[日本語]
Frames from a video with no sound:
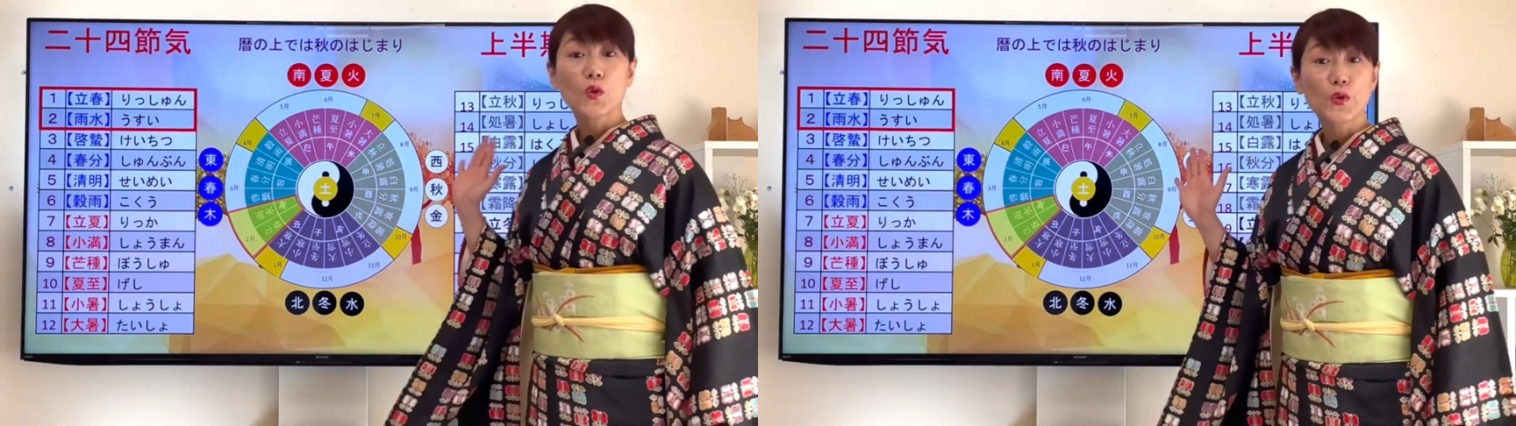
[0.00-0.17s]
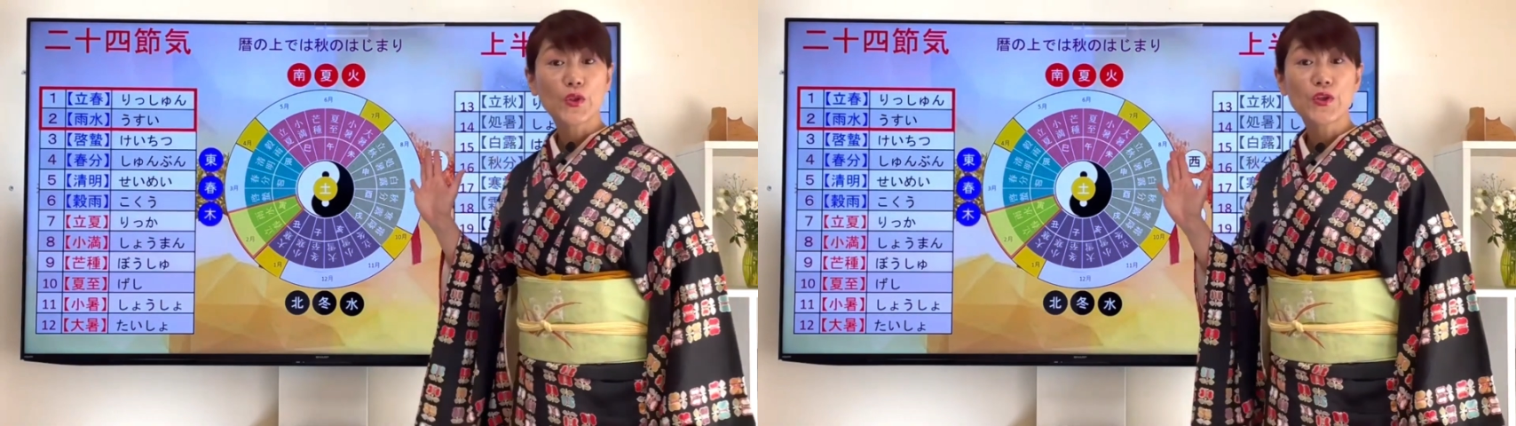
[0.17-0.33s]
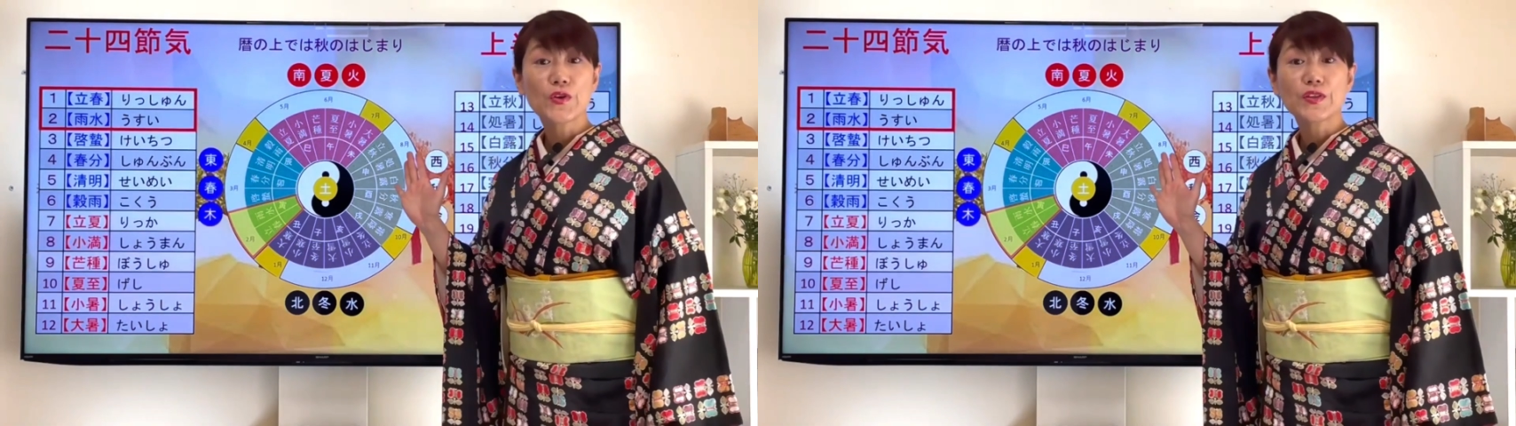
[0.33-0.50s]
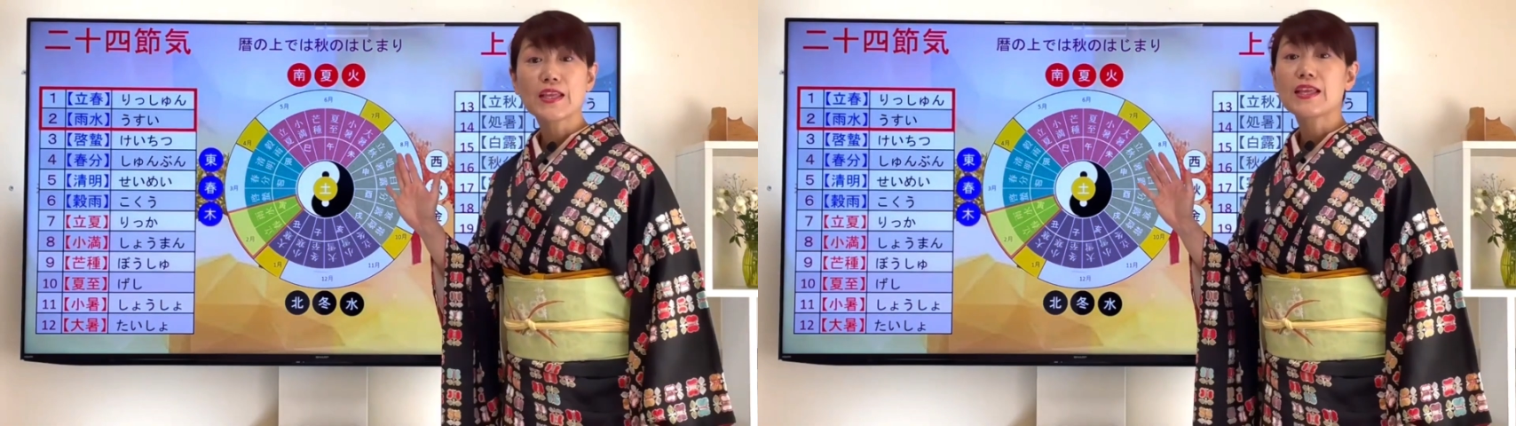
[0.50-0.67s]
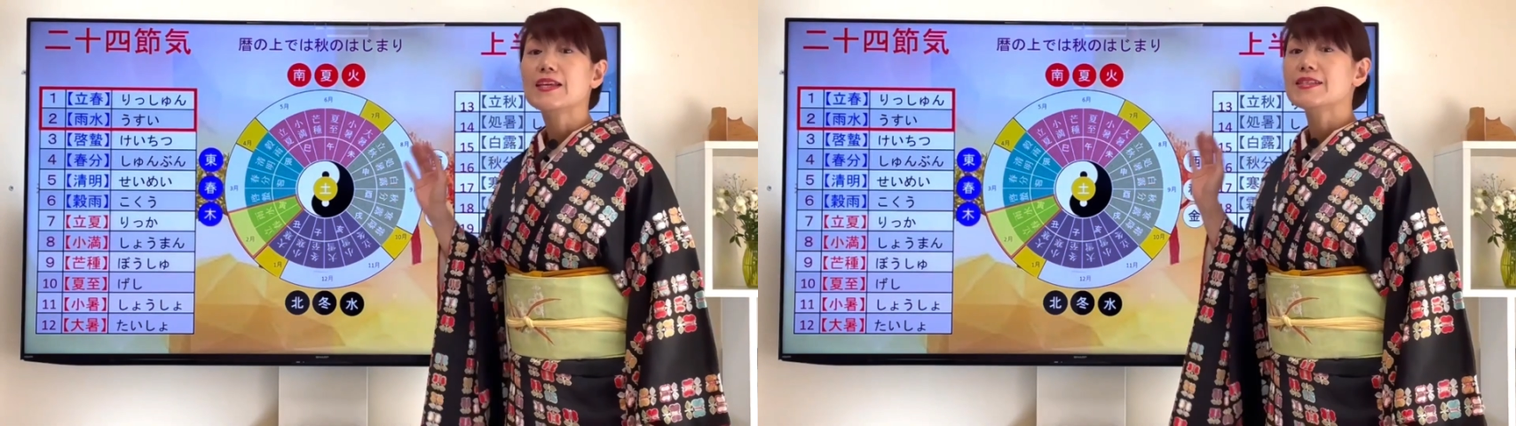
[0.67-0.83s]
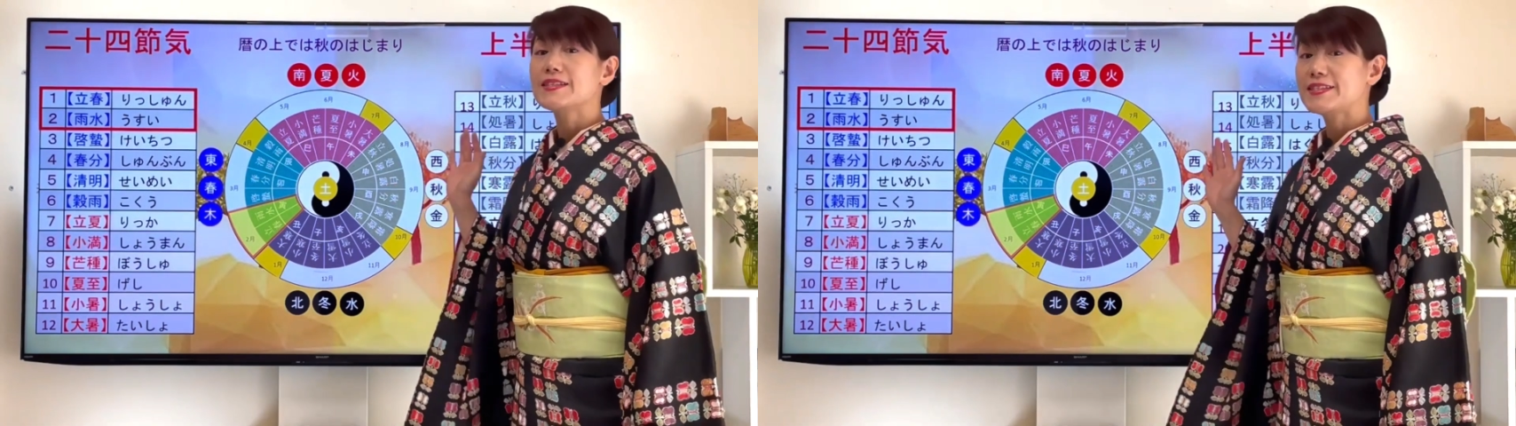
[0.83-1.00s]
このように
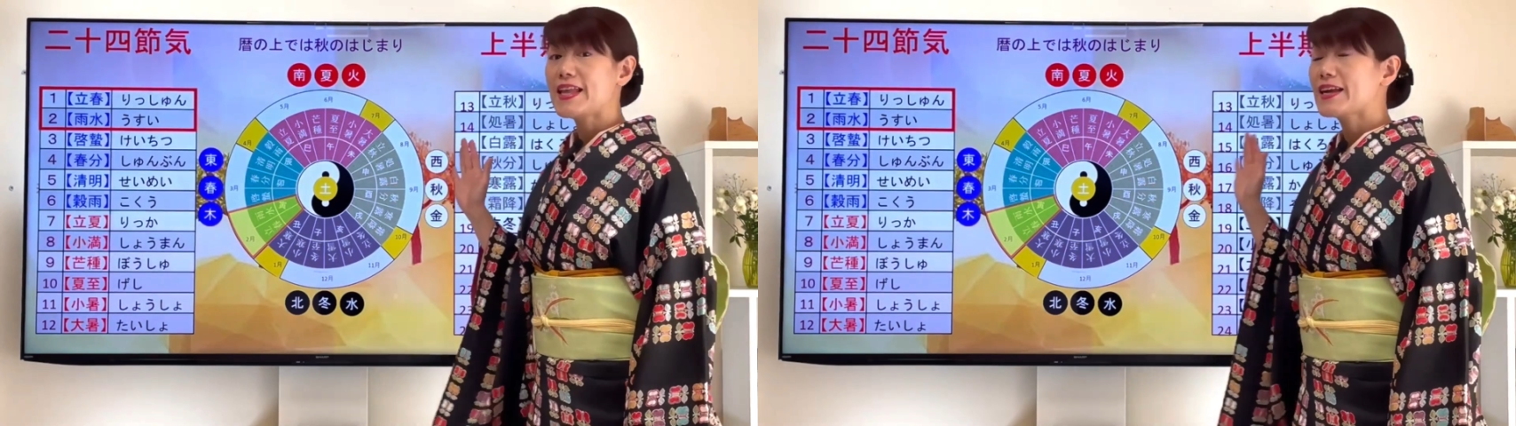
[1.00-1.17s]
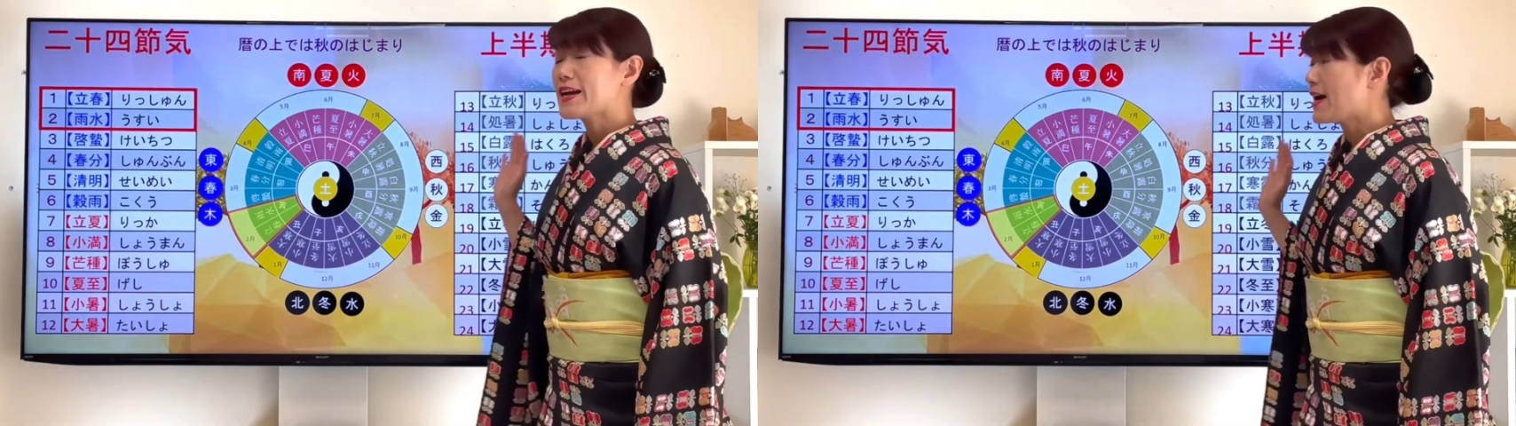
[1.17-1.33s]
自然